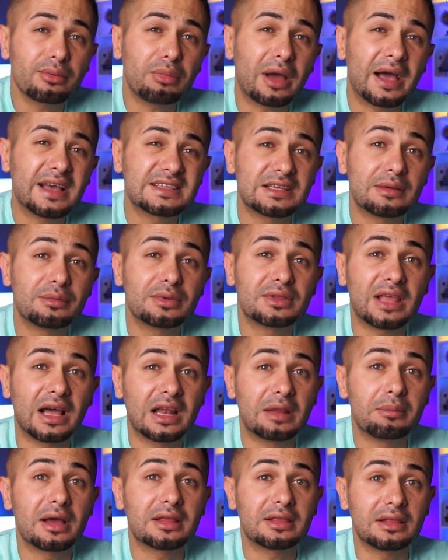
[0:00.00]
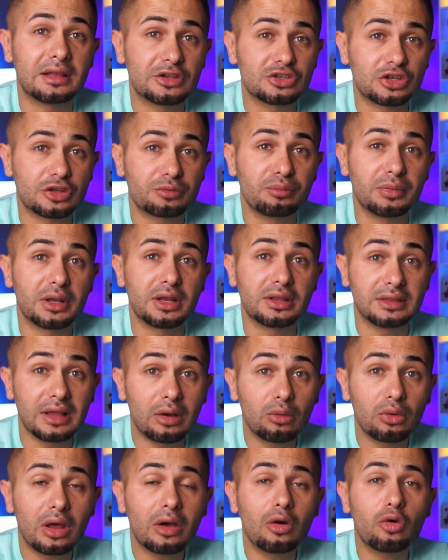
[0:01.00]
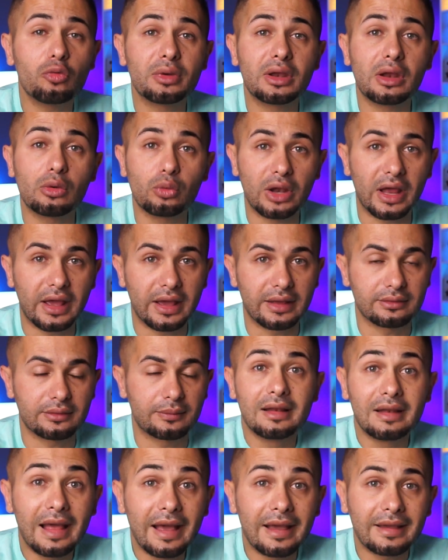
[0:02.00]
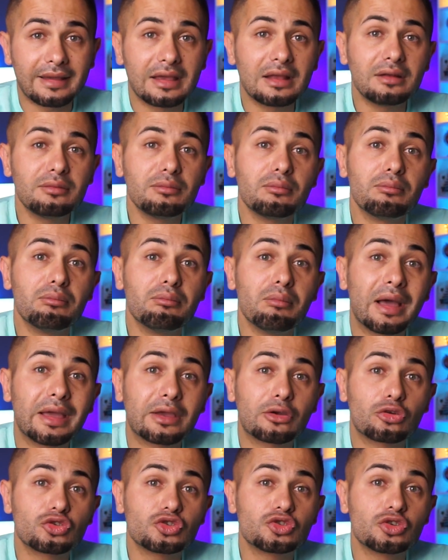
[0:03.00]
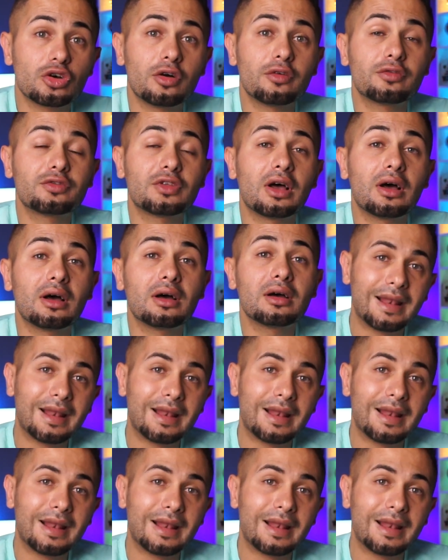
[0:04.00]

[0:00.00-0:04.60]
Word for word: حسب التعليمات اللي اجت من الدوله ومن الولايات لكن مايكروسوفت